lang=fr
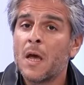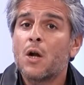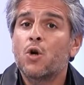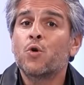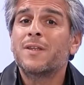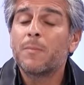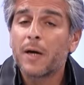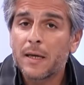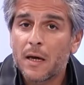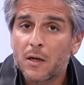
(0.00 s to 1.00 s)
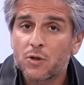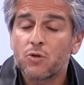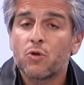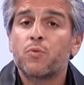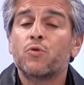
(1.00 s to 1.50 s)
Le débrayage
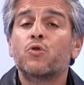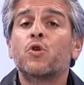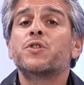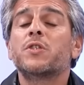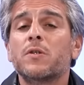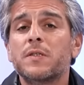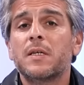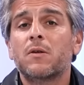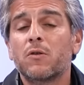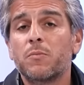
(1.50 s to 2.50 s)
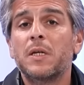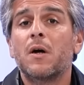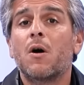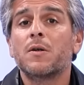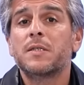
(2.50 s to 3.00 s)
de plus de 250 000
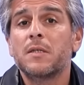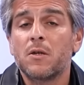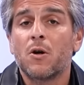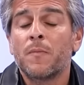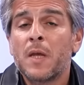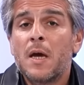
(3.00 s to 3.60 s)
enseignants